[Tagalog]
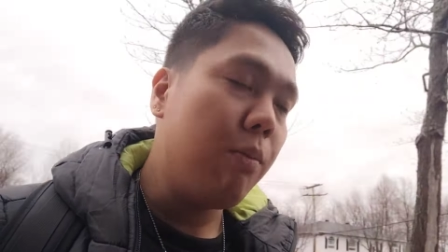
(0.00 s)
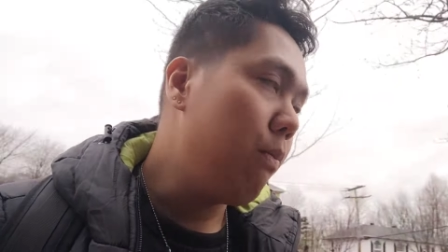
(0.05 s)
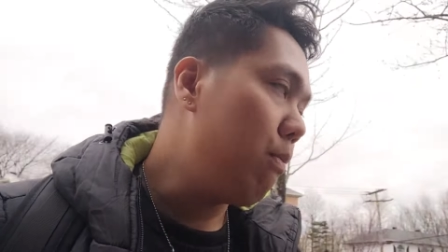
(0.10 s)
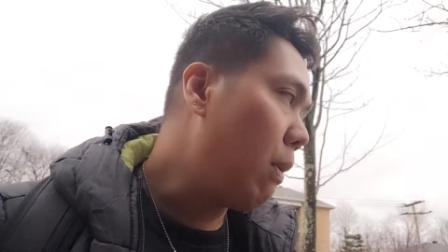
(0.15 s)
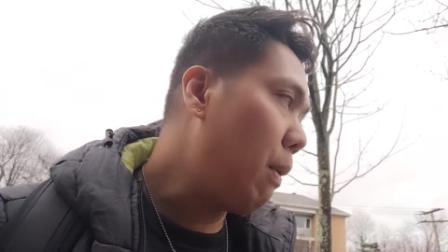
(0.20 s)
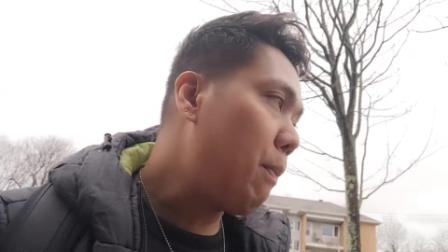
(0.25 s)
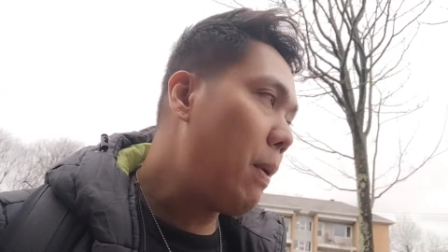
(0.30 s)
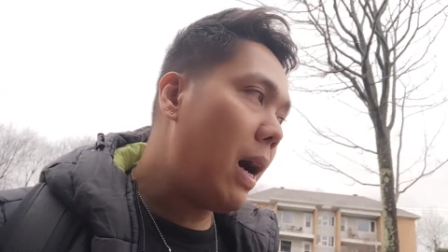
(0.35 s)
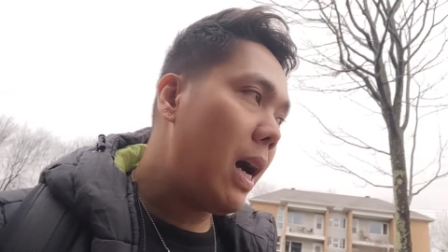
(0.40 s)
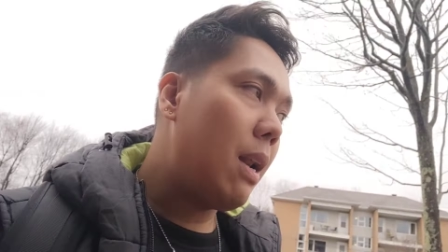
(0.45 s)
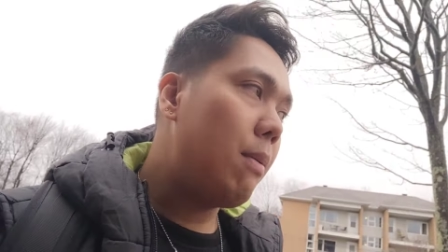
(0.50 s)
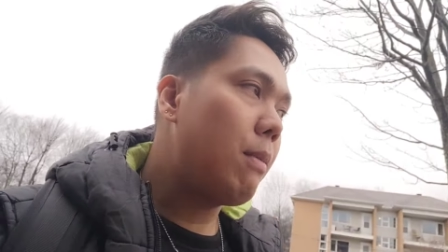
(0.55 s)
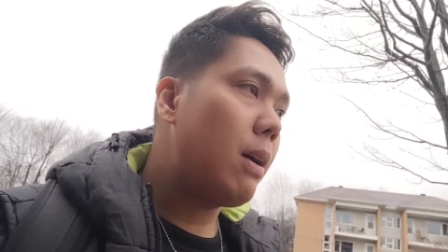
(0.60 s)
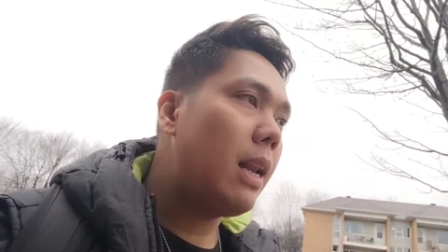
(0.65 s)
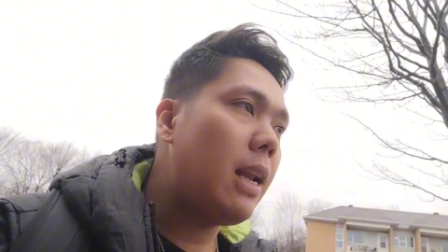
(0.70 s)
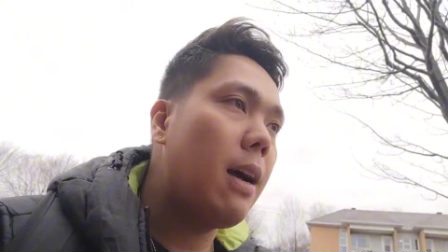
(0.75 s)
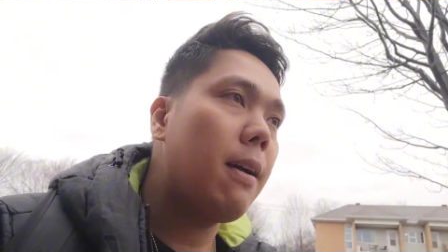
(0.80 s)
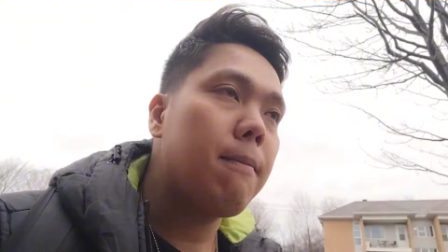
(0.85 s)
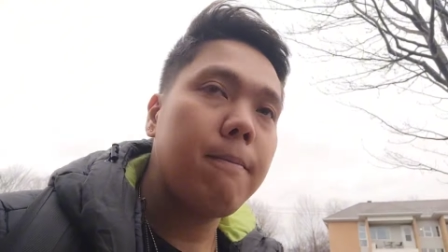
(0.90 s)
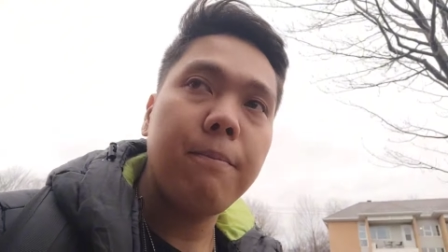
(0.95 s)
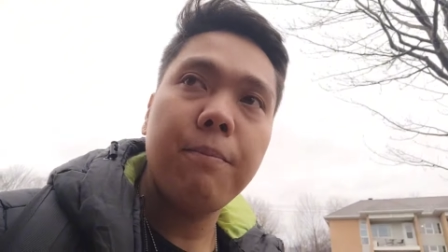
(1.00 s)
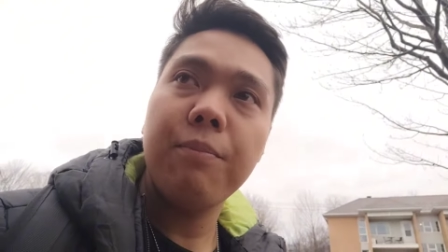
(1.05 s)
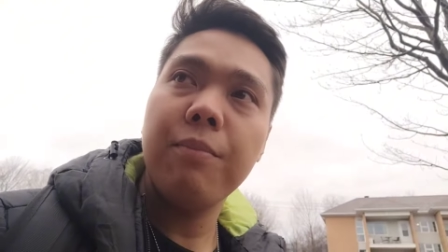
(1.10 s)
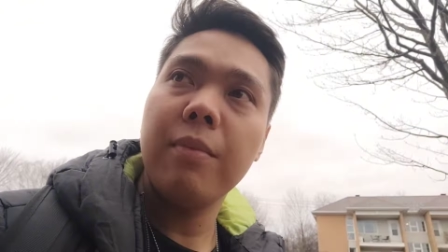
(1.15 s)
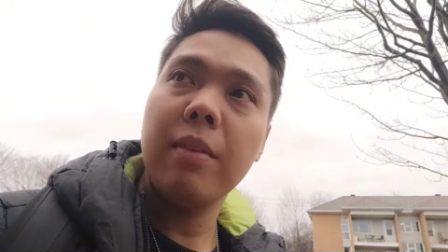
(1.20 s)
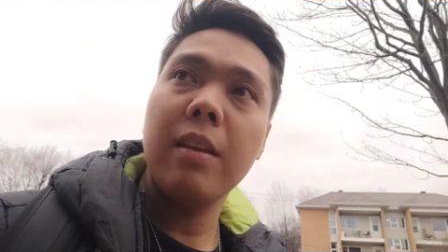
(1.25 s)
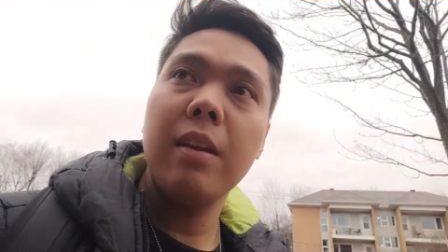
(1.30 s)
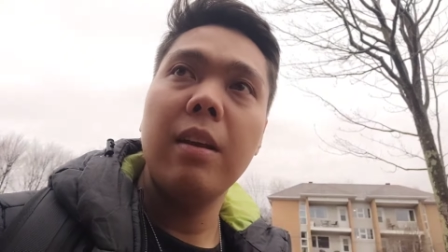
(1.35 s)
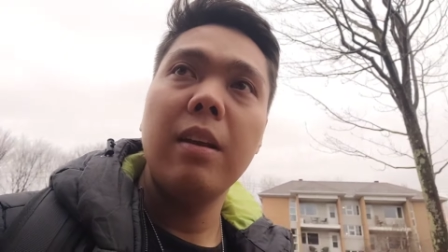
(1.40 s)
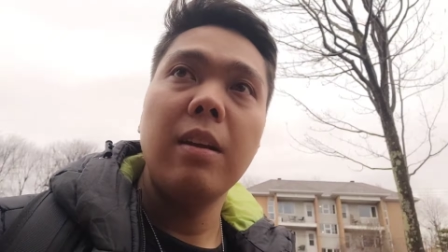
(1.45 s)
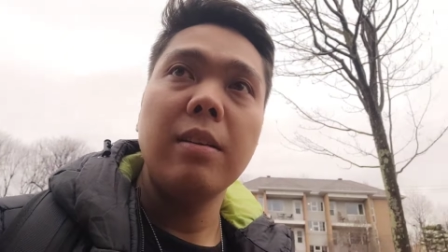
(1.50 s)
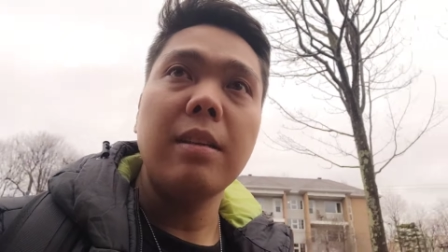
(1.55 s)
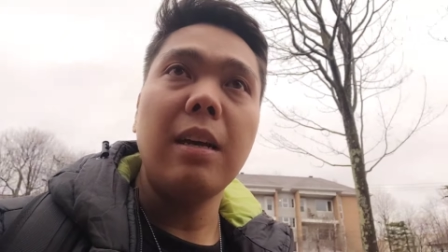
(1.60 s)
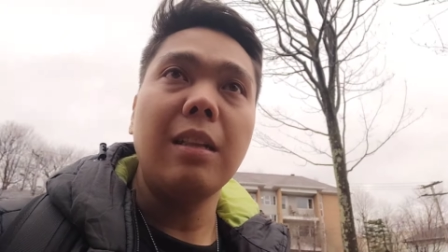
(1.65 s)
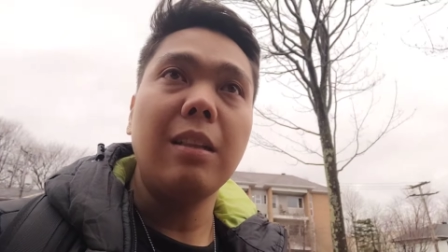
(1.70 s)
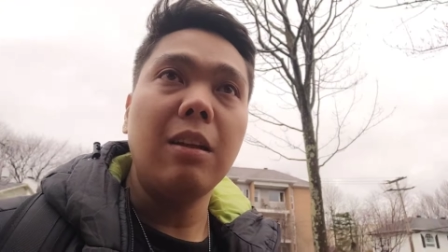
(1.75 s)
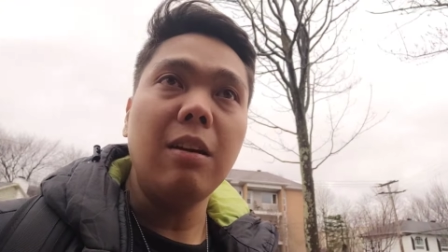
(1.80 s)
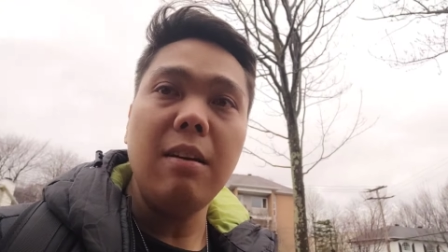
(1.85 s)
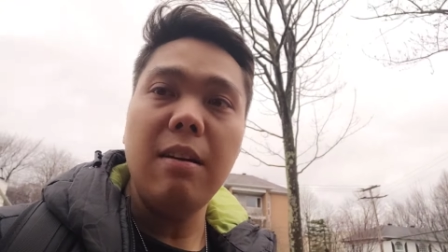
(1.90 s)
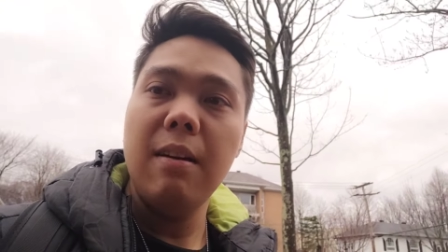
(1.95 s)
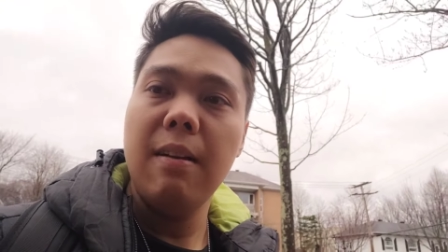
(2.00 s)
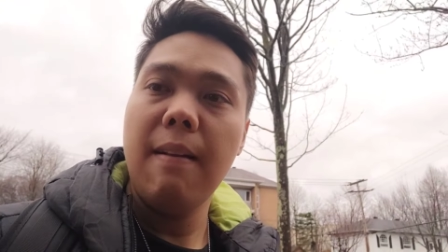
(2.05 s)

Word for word: Magpaalam ka lang. Saan to?